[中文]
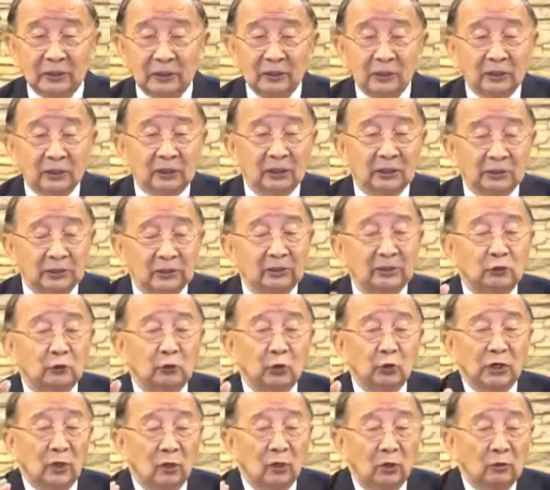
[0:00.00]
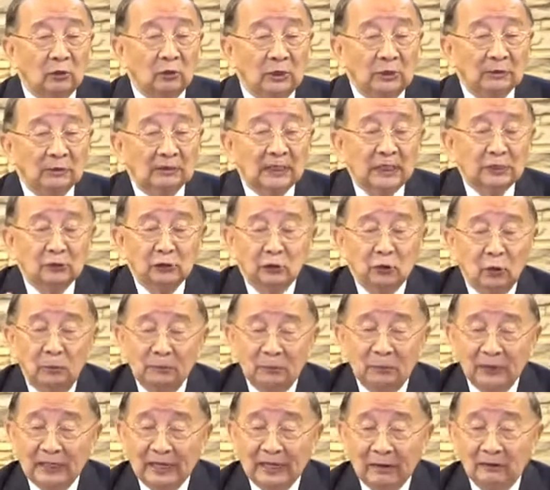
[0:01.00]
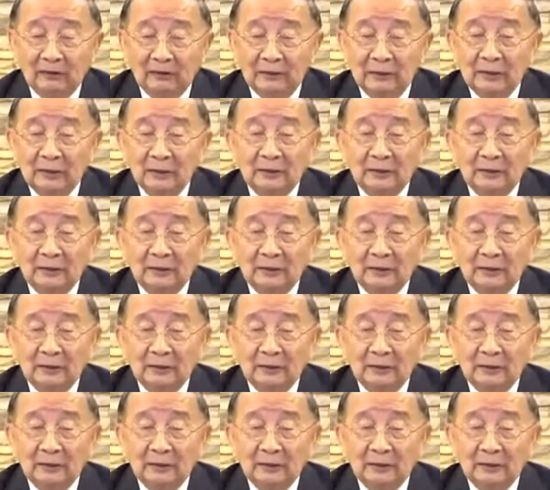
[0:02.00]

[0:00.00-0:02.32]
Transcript: 可是最后他受不了了，